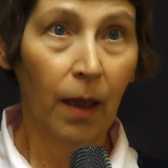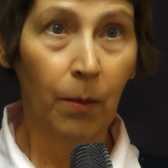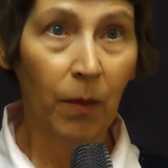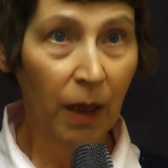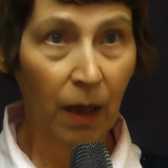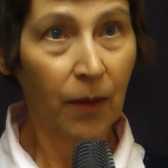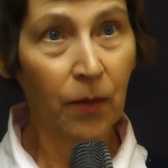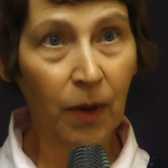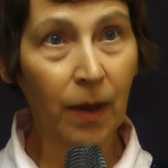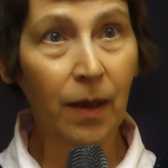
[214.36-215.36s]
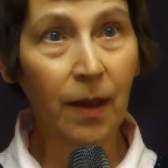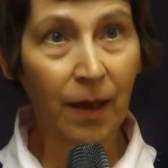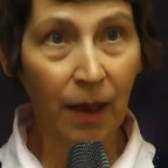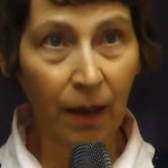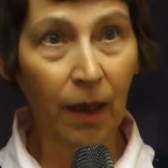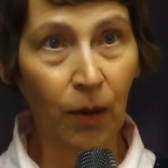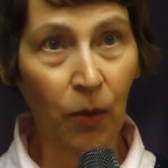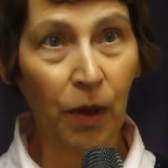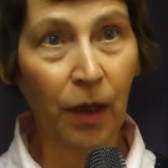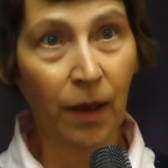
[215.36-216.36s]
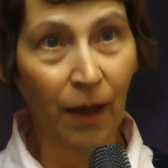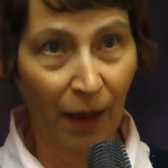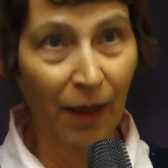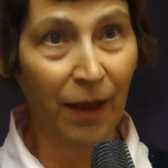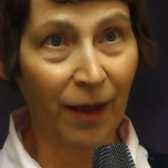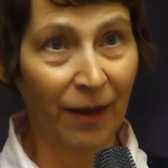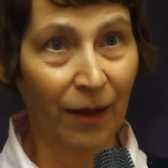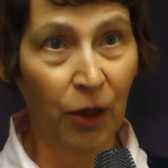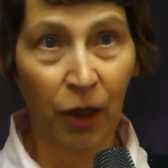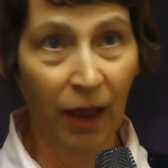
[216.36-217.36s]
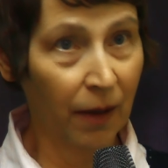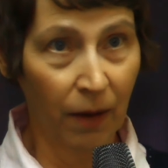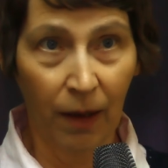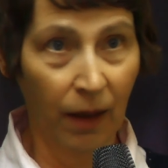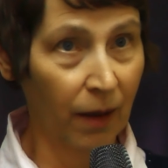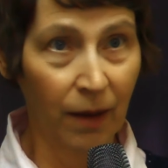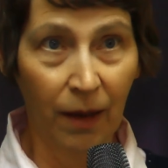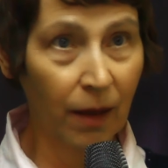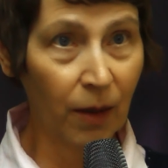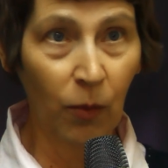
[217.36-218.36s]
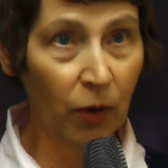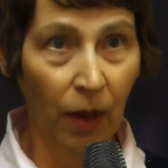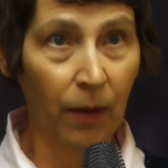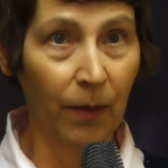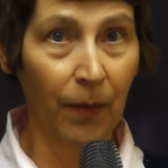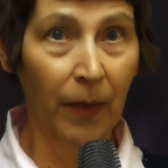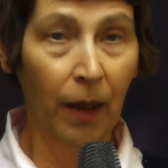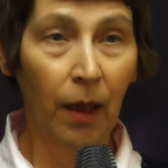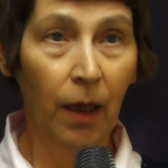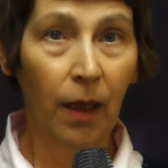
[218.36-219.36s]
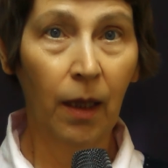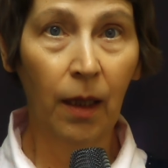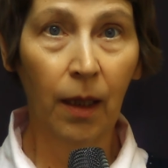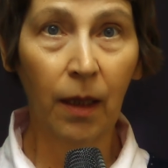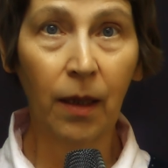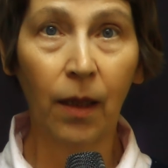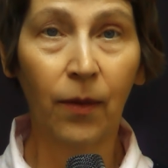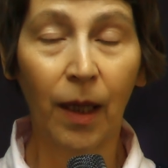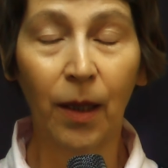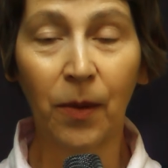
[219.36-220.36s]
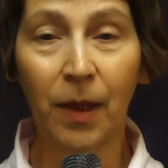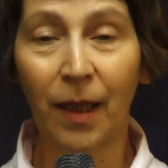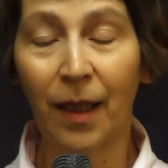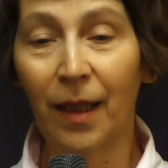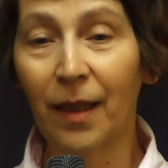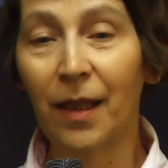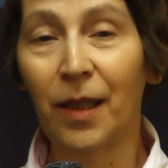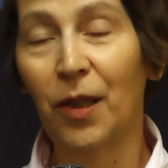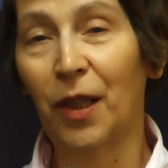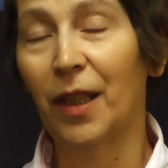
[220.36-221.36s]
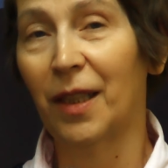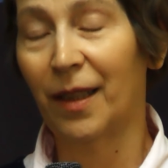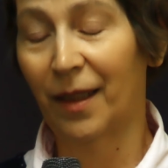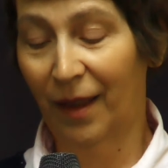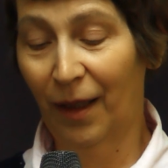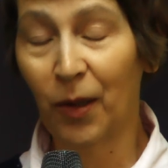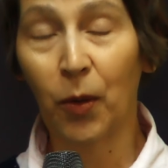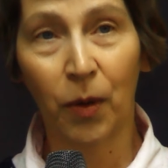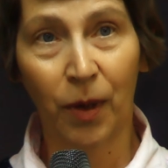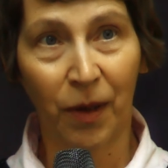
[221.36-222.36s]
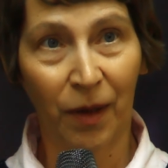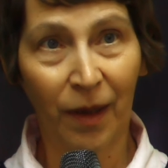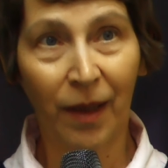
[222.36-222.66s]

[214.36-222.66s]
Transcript: Мы вот с этой точки зрения на человека не смотрим. И эта революция, она сейчас идет.